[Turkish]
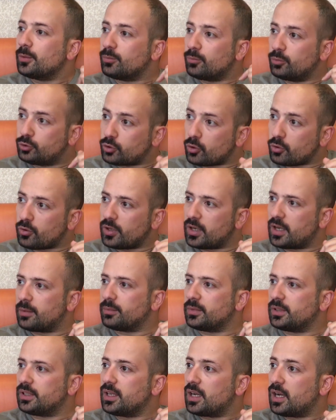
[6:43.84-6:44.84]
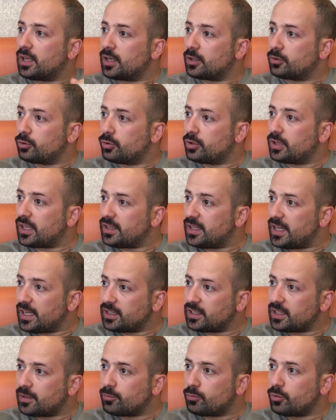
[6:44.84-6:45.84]
Bu çok önemli. Anadolu'dan
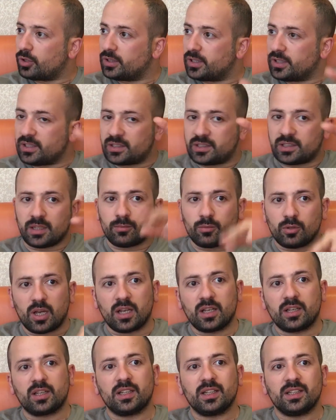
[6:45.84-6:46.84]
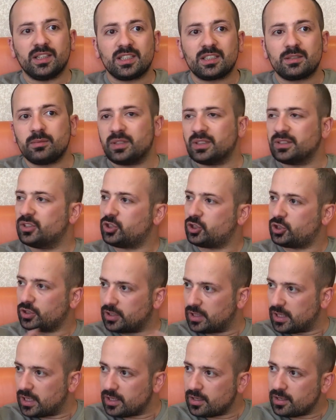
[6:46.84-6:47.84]
derken bu arada İstanbul, Ankara, İzmir
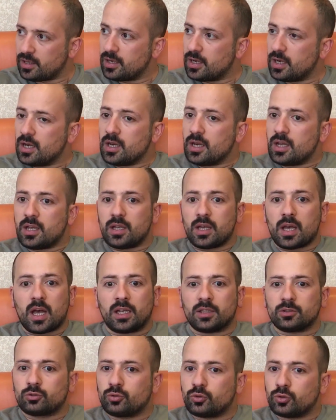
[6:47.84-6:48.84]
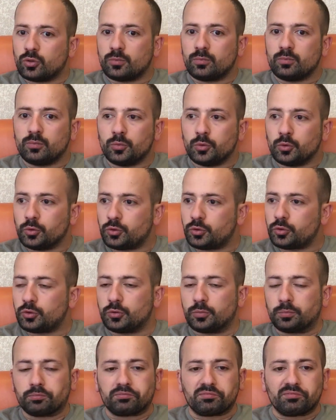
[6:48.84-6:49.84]
dışında hı hı hı. Erzurum,
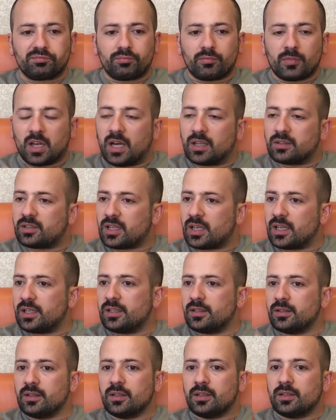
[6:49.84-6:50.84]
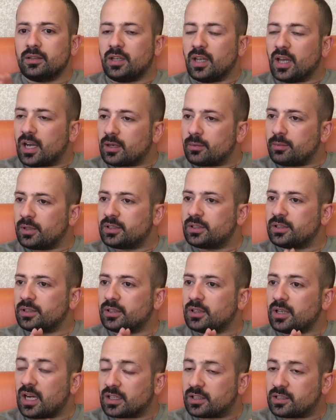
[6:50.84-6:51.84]
Muş, Hatay,
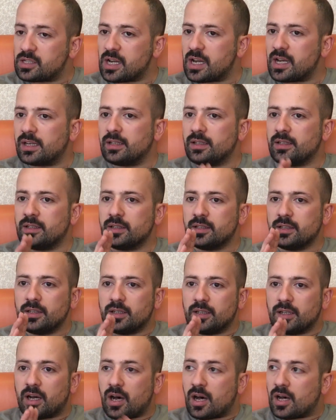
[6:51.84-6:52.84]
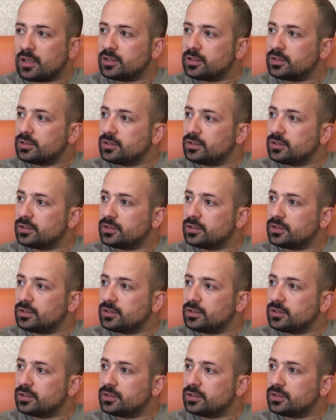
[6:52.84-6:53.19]
Diyarbakır, Hakkari, Ağrı,